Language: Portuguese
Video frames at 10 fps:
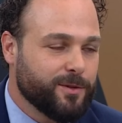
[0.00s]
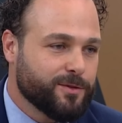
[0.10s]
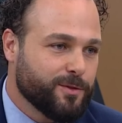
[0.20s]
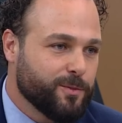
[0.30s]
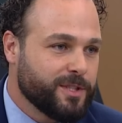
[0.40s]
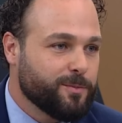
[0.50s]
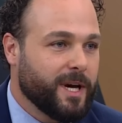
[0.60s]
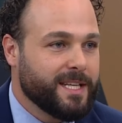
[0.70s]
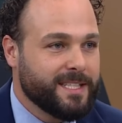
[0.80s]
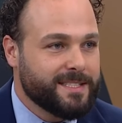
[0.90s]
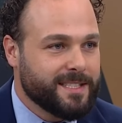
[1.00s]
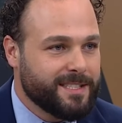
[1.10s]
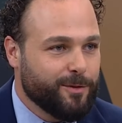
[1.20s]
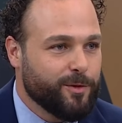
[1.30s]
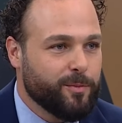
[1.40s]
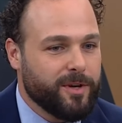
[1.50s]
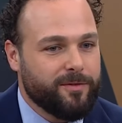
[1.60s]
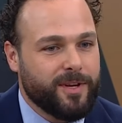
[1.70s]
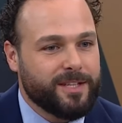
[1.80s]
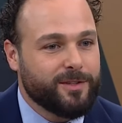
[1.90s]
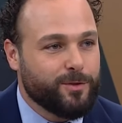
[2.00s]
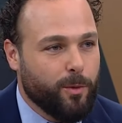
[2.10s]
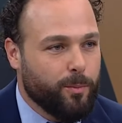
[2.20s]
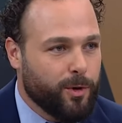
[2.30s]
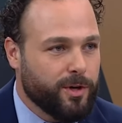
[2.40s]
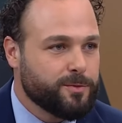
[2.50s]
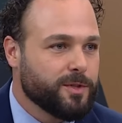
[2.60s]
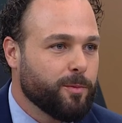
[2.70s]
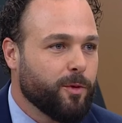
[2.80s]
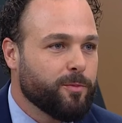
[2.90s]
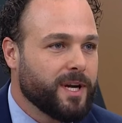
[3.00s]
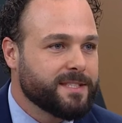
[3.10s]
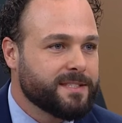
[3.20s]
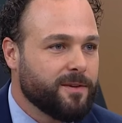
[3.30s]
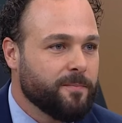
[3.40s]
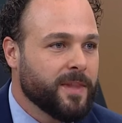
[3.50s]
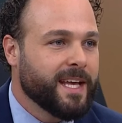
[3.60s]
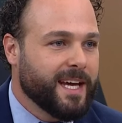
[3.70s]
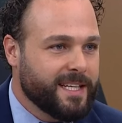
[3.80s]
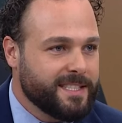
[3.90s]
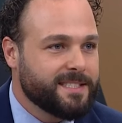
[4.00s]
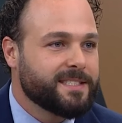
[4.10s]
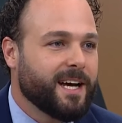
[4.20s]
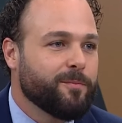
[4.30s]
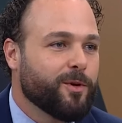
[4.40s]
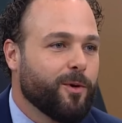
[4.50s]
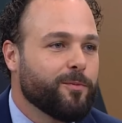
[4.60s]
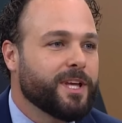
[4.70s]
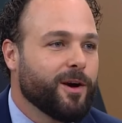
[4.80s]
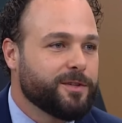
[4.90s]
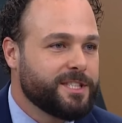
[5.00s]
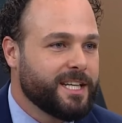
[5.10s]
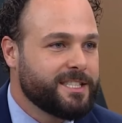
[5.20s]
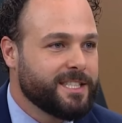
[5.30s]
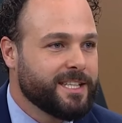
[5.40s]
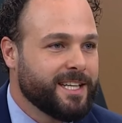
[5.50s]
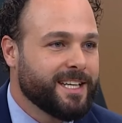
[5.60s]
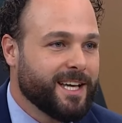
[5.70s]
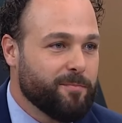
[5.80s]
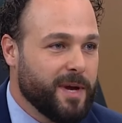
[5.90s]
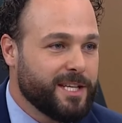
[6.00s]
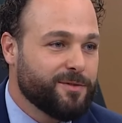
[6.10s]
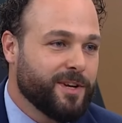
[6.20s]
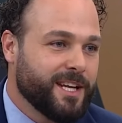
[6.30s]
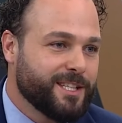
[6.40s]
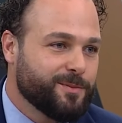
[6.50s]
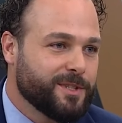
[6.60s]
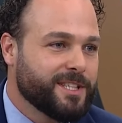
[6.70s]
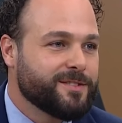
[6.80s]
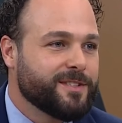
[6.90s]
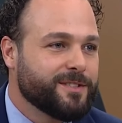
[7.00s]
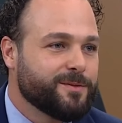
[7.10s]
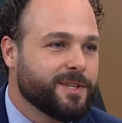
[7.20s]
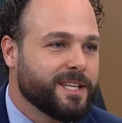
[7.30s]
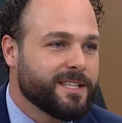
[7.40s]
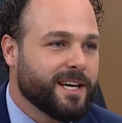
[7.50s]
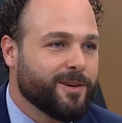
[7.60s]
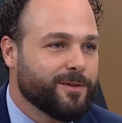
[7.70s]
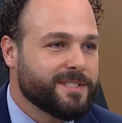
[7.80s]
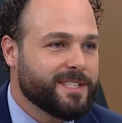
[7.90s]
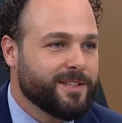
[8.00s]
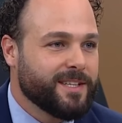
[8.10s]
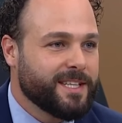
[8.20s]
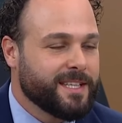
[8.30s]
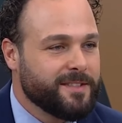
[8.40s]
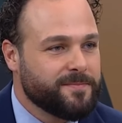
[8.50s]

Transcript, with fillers: Eu que sou municipalista, que já fui prefeito, que estou próximo da população, a gente sabe como que é o dia a dia, que é bem diferente muitas vezes do que está acontecendo aqui.